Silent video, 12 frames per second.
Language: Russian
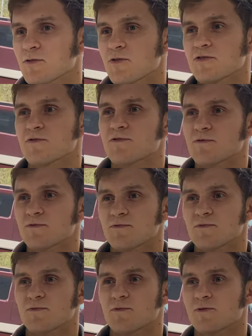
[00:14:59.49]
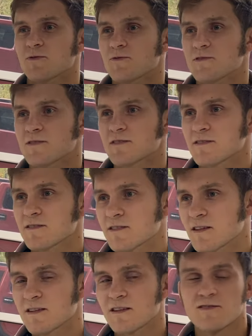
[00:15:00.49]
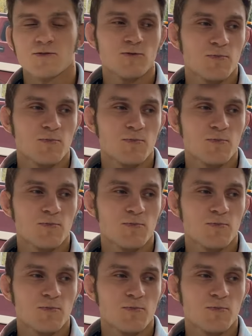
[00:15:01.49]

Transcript: тоже люди растут,